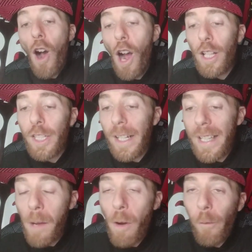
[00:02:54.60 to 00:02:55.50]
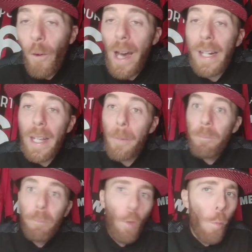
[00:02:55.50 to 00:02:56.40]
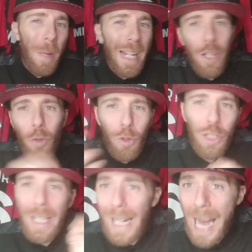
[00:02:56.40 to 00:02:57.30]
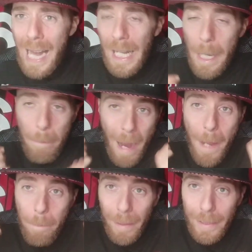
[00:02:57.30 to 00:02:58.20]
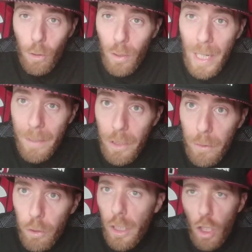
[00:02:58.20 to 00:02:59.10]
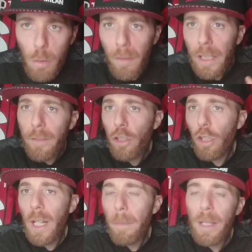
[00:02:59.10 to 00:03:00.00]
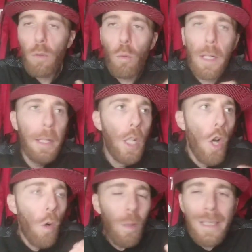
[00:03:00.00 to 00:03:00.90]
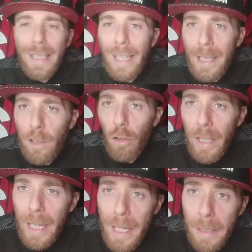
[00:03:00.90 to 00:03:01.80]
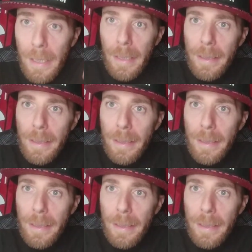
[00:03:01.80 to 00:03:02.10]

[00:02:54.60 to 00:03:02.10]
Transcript: Oggi andiamo a fare un Milan News generale, ma in particolare vi devo dire, come avete visto nella miniatura, una dichiarazione che